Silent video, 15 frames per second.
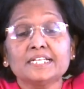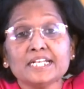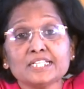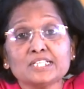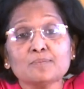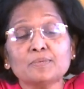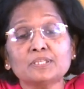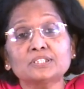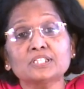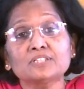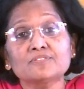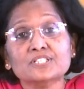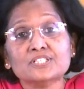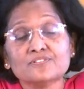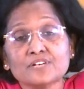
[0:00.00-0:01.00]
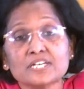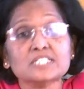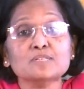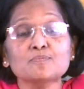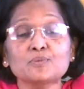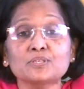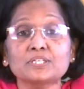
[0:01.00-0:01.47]
నీతిమంతులు
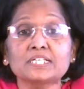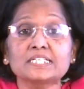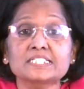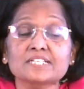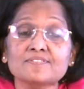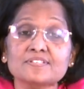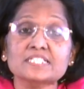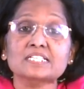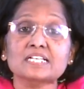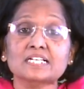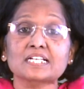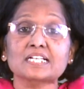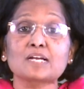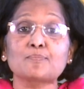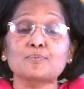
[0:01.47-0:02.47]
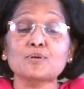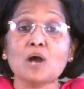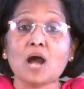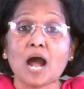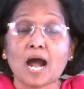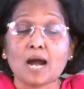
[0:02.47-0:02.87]
విశ్వాస మూలంగా జీవిస్తారన్నప్పుడు